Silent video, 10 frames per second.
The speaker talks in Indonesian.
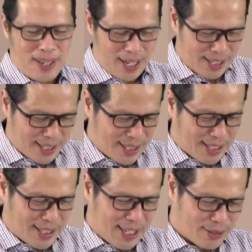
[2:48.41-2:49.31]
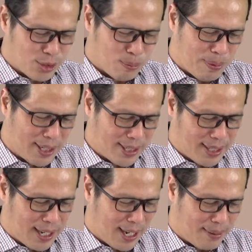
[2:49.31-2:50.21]
Dan kita lihat coba di
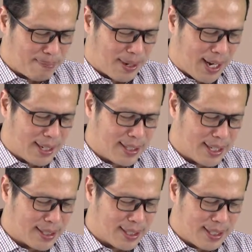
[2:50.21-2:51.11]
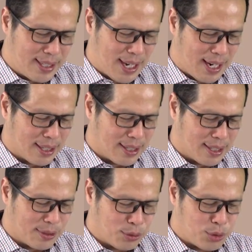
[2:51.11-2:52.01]
dalam ayat yang
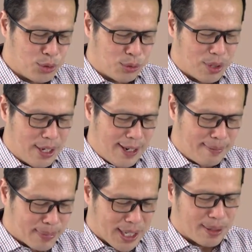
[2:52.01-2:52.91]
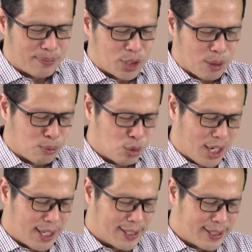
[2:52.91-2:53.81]
ketujuh Mereka menjawab
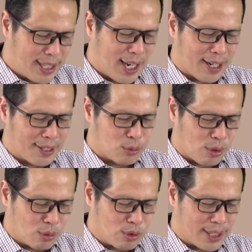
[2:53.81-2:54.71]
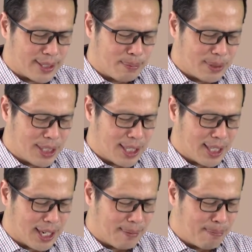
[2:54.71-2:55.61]
pula silahkan Tuhan ku Raja
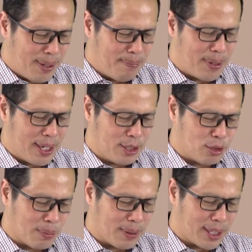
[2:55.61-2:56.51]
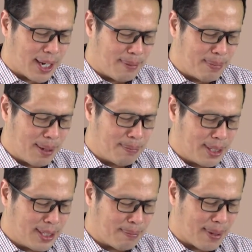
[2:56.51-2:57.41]
menceritakan mimpi itu kepada
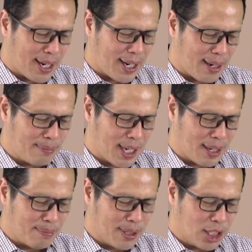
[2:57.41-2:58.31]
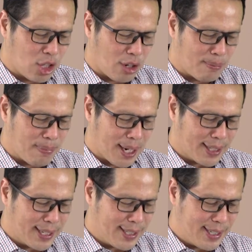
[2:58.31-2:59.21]
hamba-hambanya Maka kami akan beritahukan
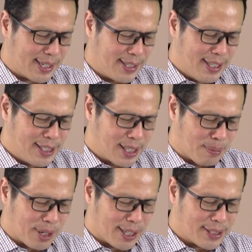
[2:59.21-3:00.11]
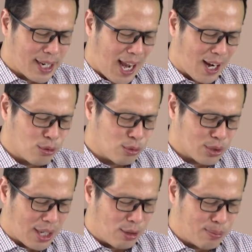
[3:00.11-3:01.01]
maknanya Jawab Raja aku
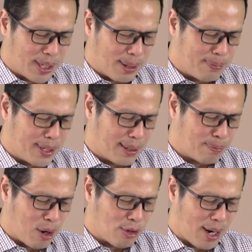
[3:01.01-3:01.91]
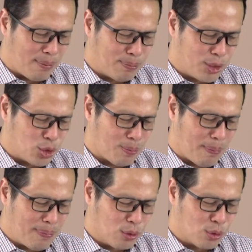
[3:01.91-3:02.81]
tahu benar-benar bahwa kamu
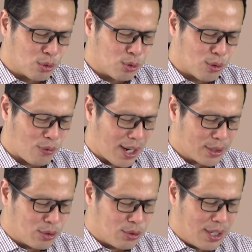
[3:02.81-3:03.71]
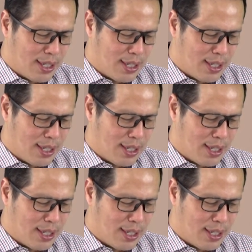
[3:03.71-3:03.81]
mencoba mengelur-ulur waktu